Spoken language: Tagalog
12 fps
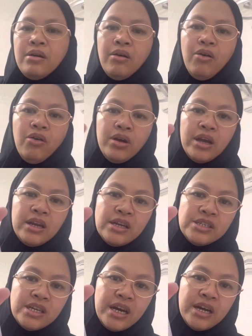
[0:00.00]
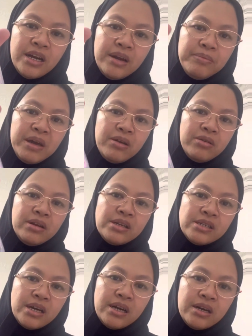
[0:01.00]
Okay na siya. Meron na
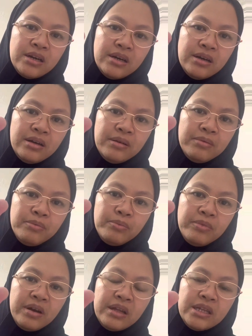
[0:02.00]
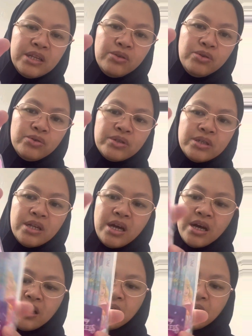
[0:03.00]
siyang ready to use na.